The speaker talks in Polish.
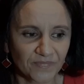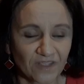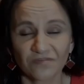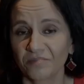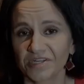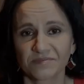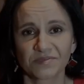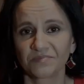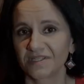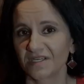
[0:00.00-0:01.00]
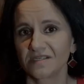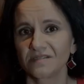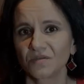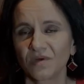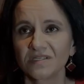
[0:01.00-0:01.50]
nie wyobrażam sobie takiej
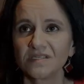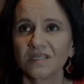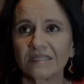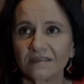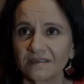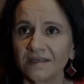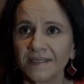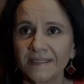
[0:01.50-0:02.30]
sytuacji, kiedy